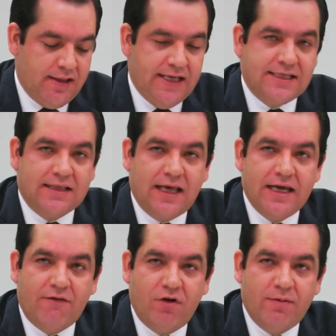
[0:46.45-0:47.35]
De esa
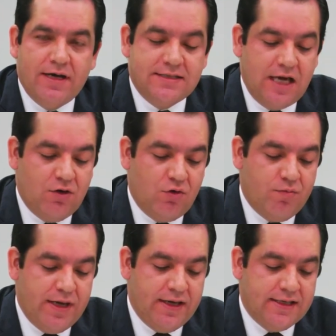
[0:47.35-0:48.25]
talla fue Belisario
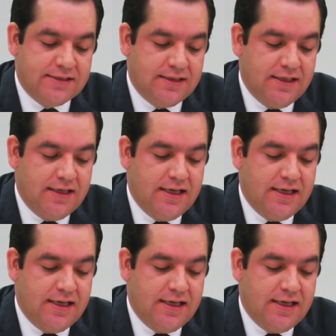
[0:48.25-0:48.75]
Domínguez,